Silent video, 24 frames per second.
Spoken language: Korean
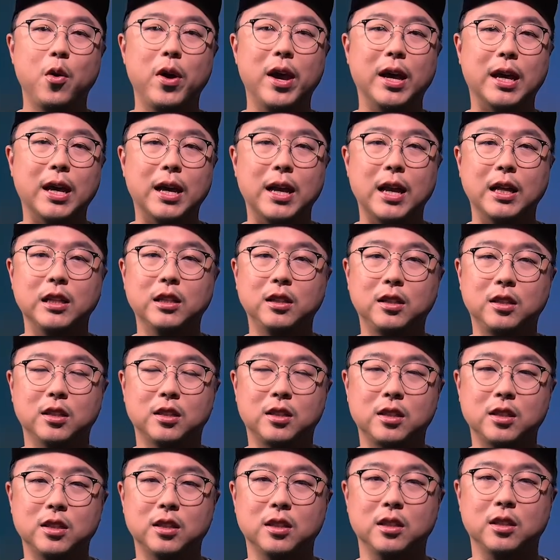회개라는
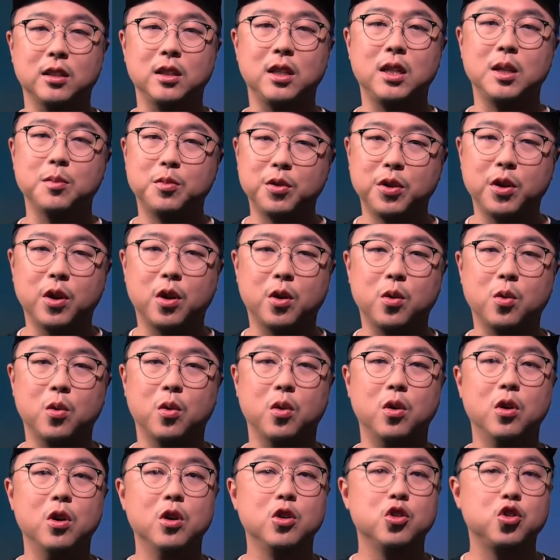뜻은
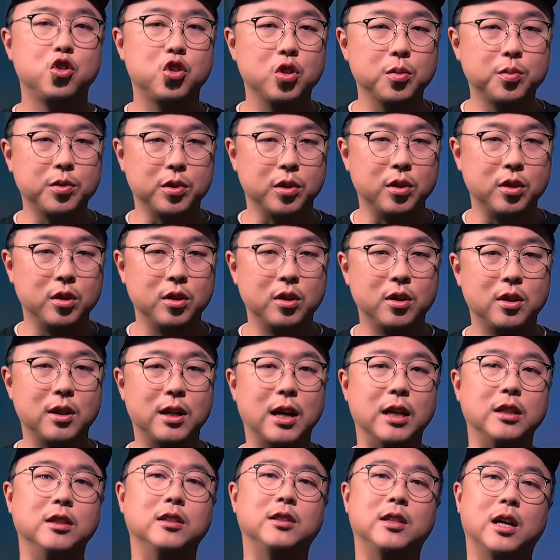히브리어로
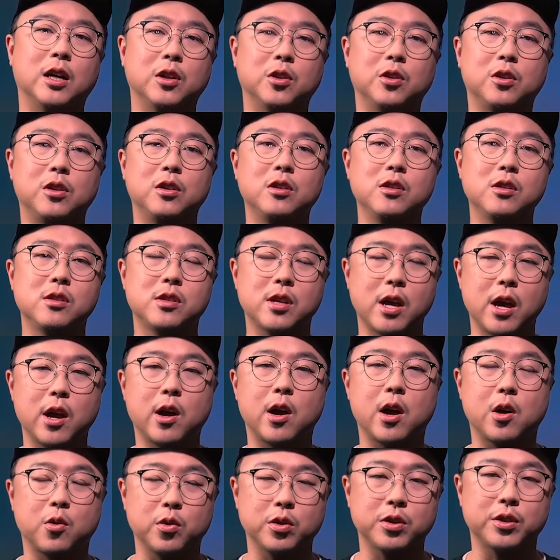슈브라는 단어를
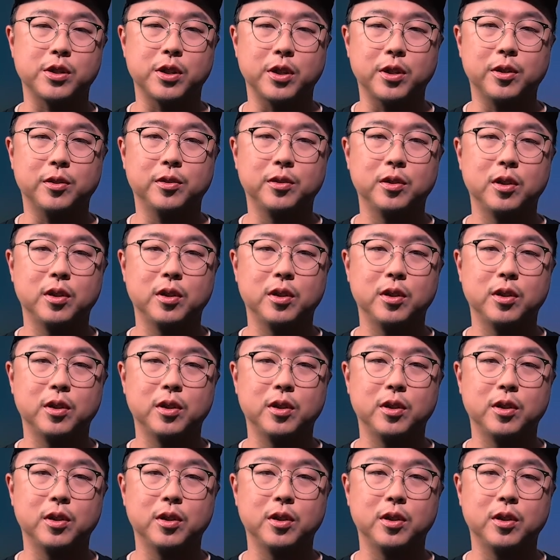사용하고 있어요.